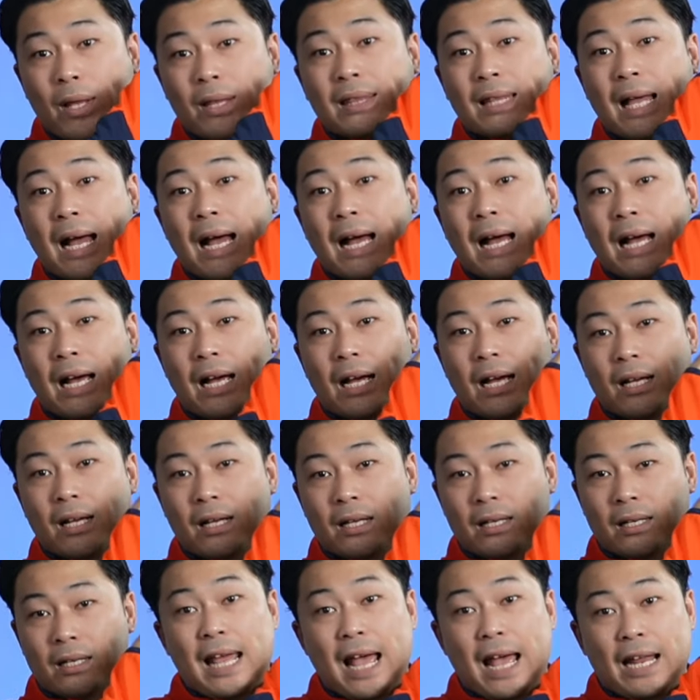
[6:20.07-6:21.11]
แว่นตา
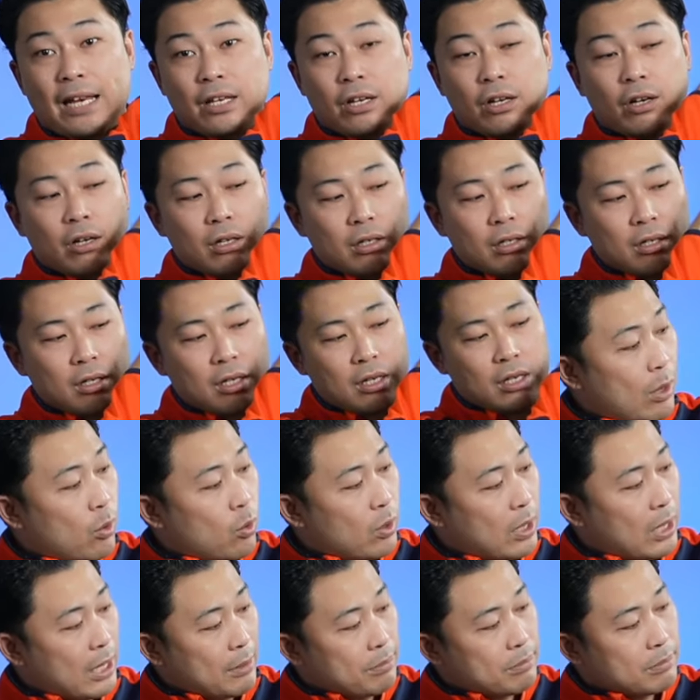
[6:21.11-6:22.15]
กันแดดเนาะเบา
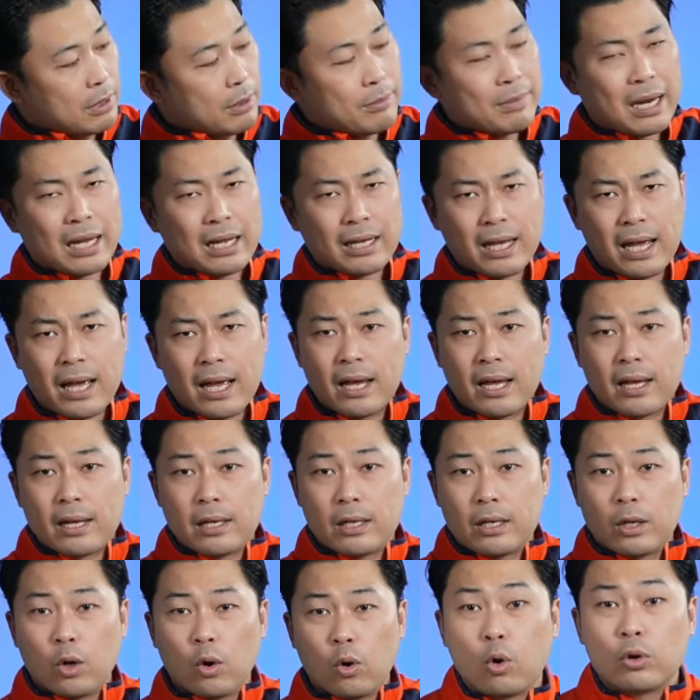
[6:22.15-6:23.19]
ครับน้ำหนักแค่
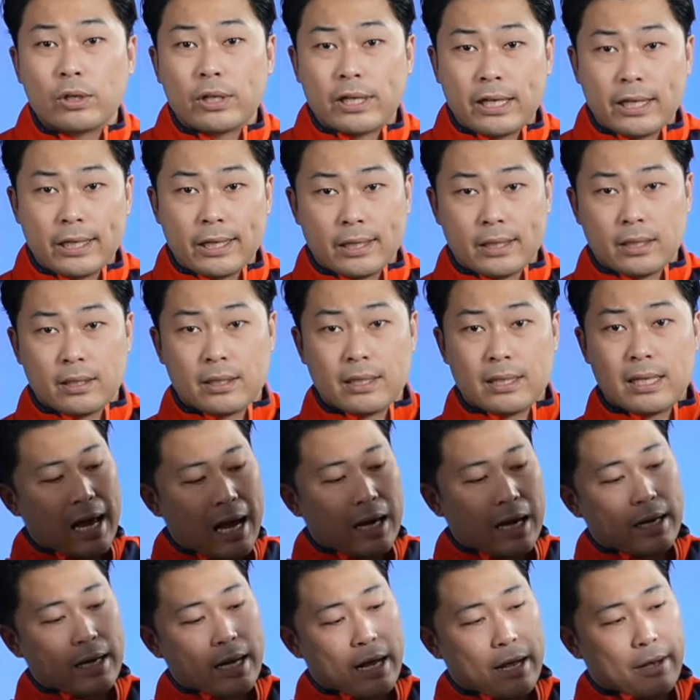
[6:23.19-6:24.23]
โล6 ขีดข้าง
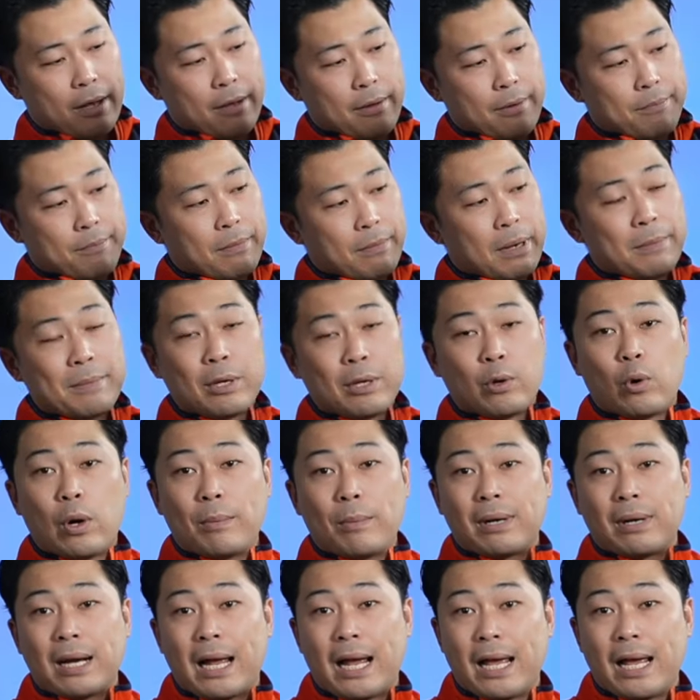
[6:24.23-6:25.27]
ล่างเนี่ยมันมีค
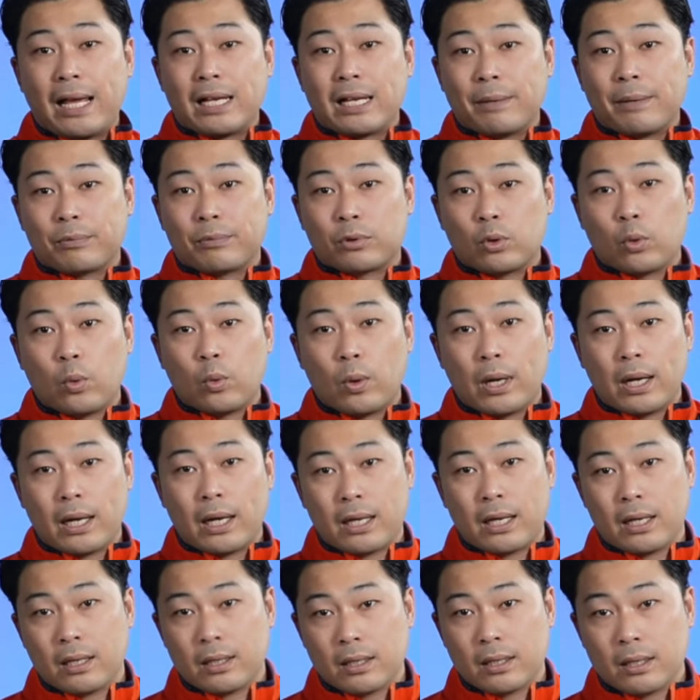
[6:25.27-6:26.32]
วามคล้ายกับตัว
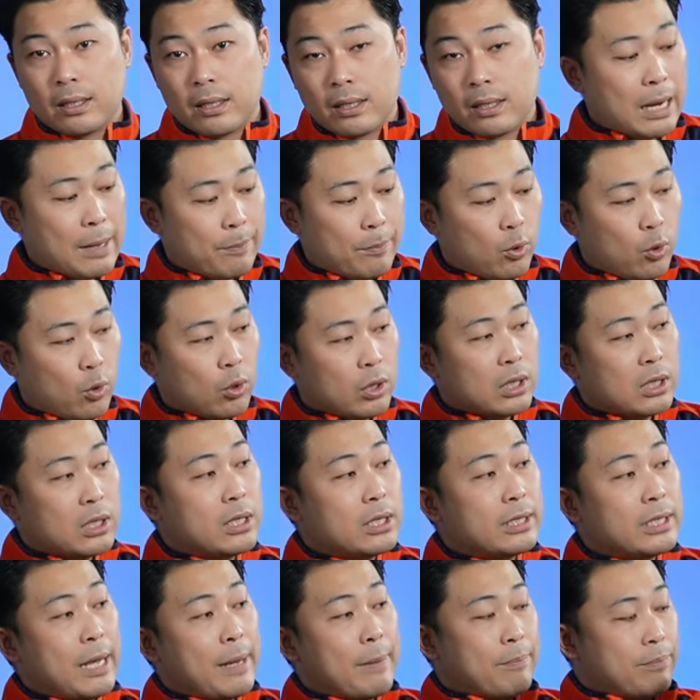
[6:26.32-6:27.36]
Race R Pro ก็
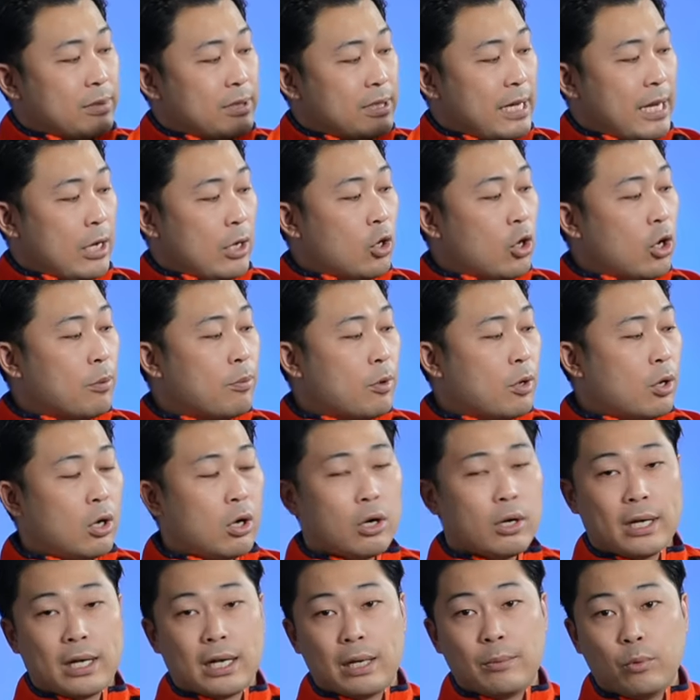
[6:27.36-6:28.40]
คือเก็บเสียงรอบค
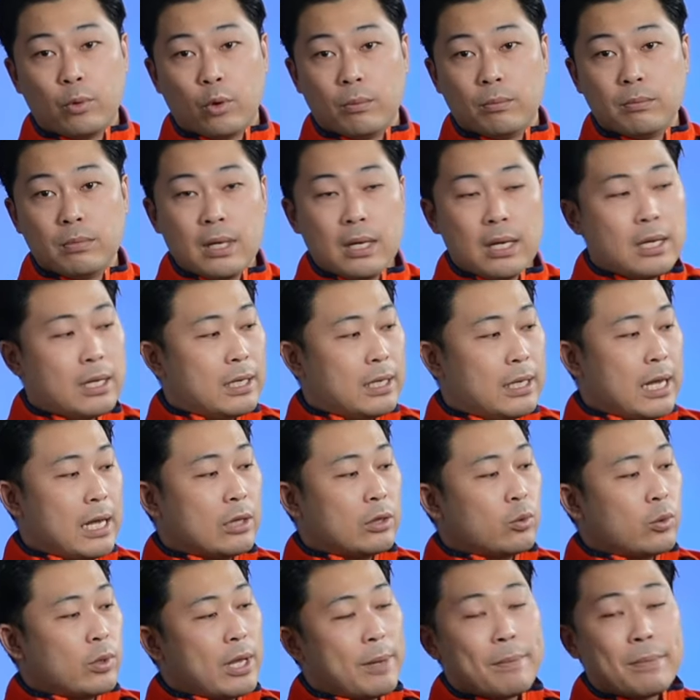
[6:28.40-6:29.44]
อนะครับผมและ
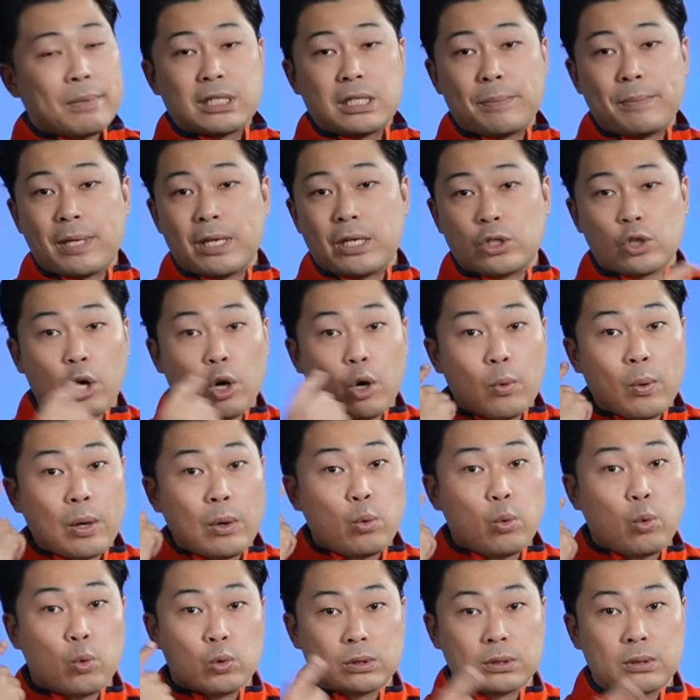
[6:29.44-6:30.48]
ตัวนี้มันจะมีช่อง
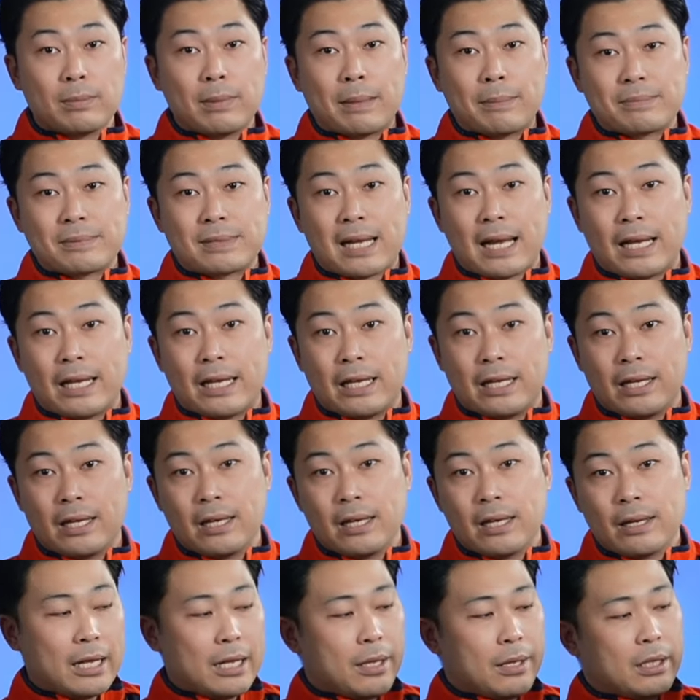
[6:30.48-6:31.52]
ว้าหูสำหรับใส่
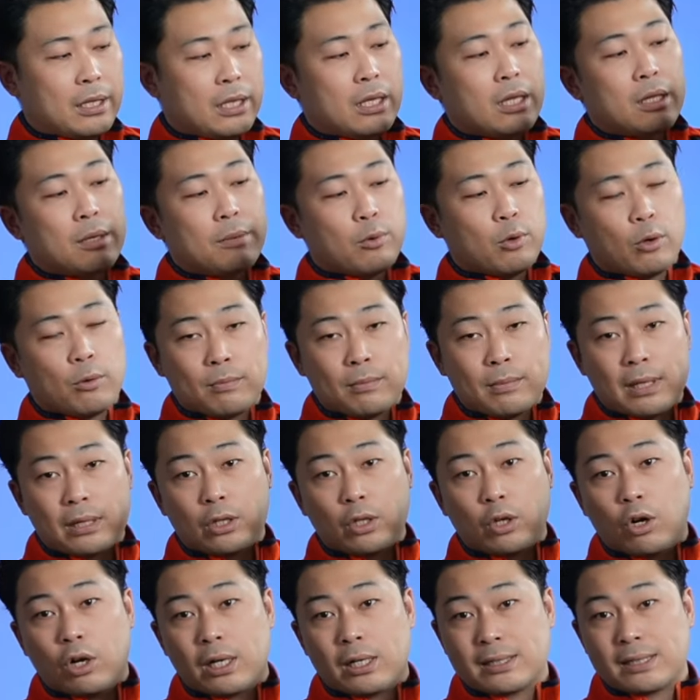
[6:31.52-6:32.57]
ไมค์ซึ่งผมมา
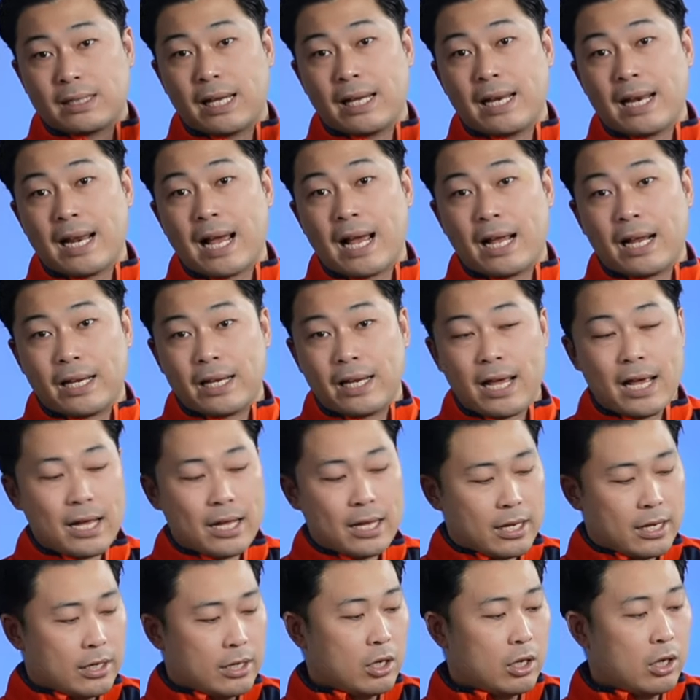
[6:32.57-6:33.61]
ต่อกับเซน่าเนี่
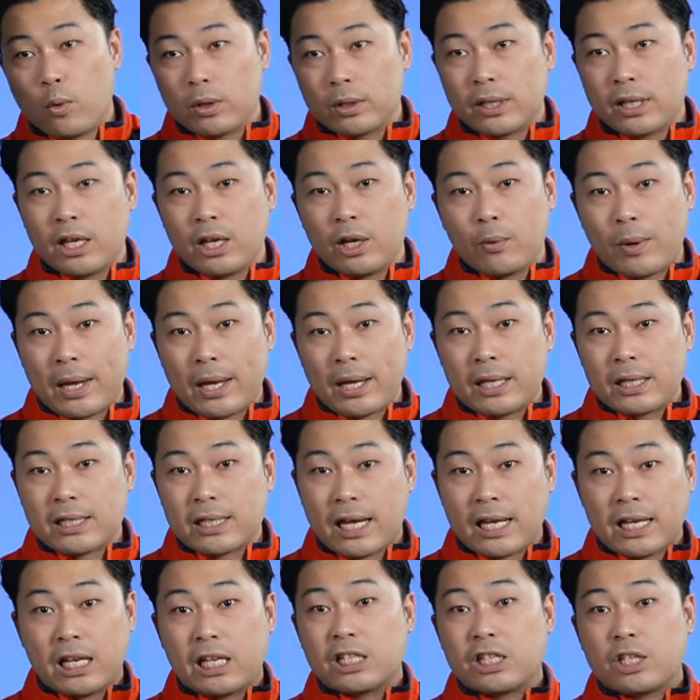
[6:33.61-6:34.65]
ยหมวกที่เอาไว้
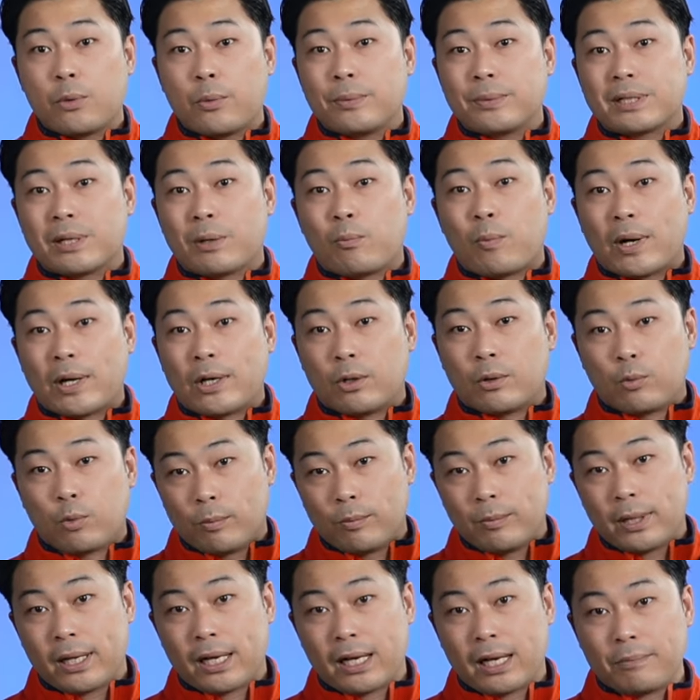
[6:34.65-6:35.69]
ใช้ในชีวิตประจำวันของ
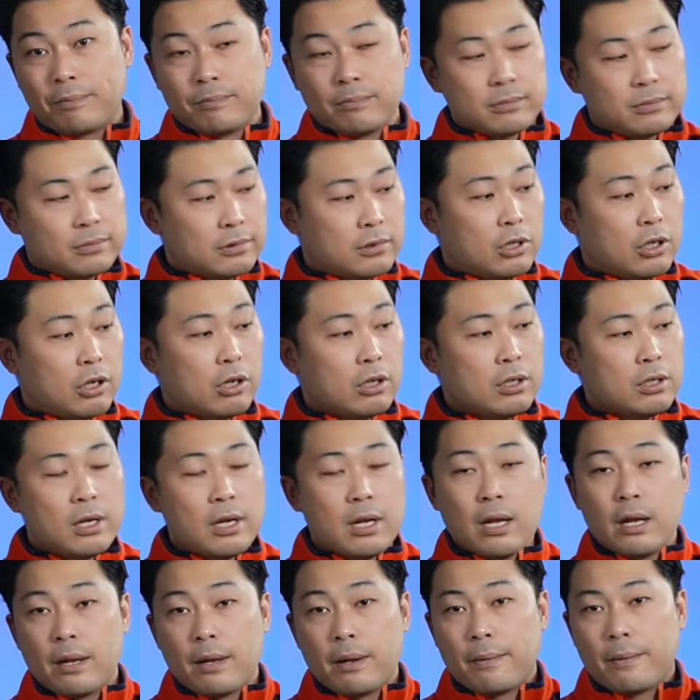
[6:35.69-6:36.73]
ผมเลยครับเนาะ
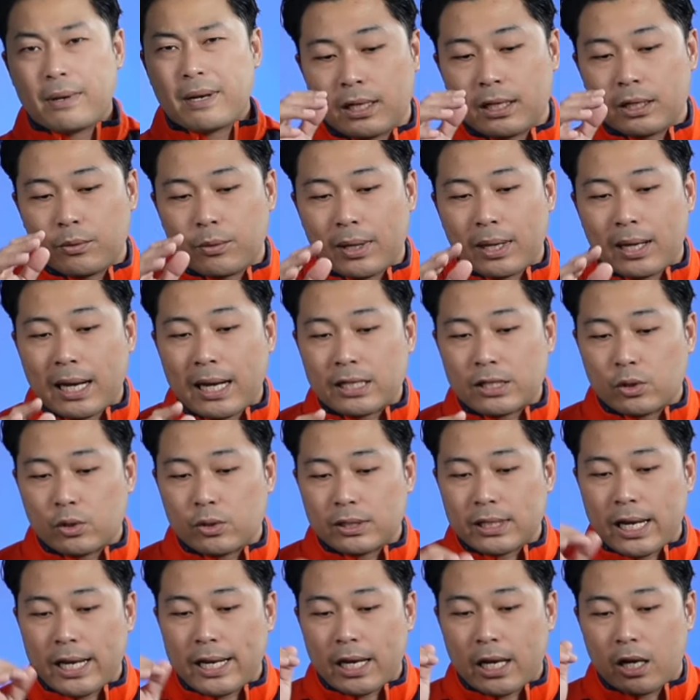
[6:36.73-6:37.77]
แต่ถ้าเกิดว่าใครส
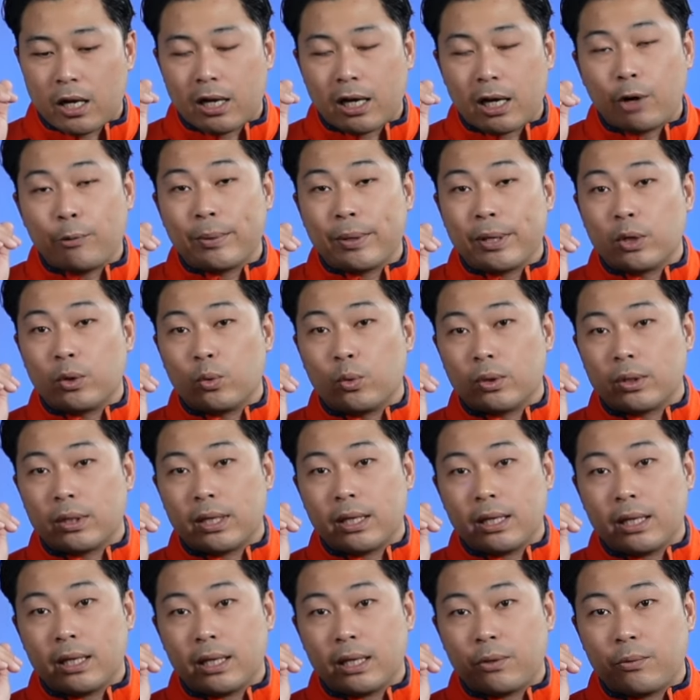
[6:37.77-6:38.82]
นใจเนี่ยก็เข้าไปดู
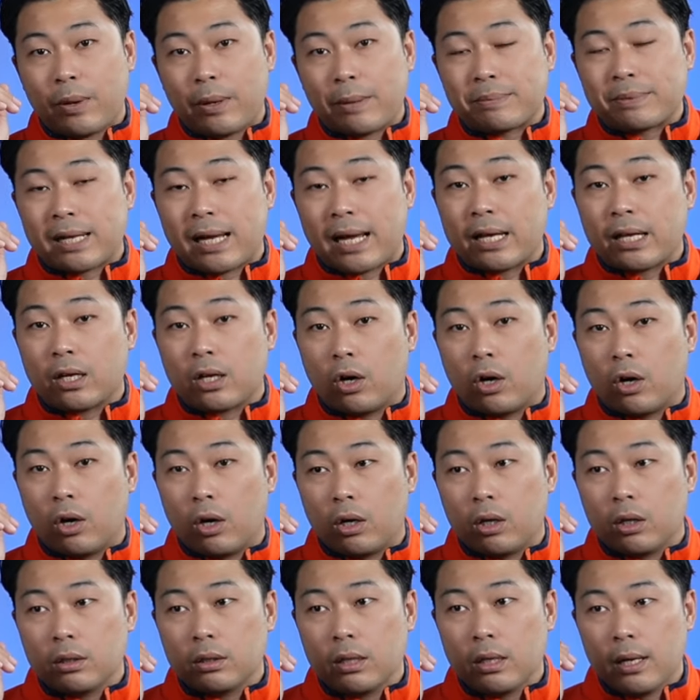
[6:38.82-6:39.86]
ที่เว็บไซต์ข
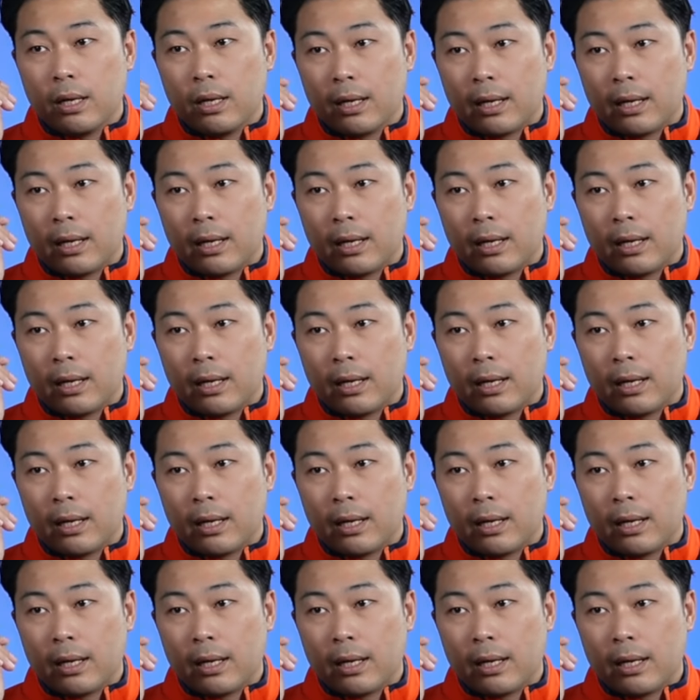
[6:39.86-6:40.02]
อง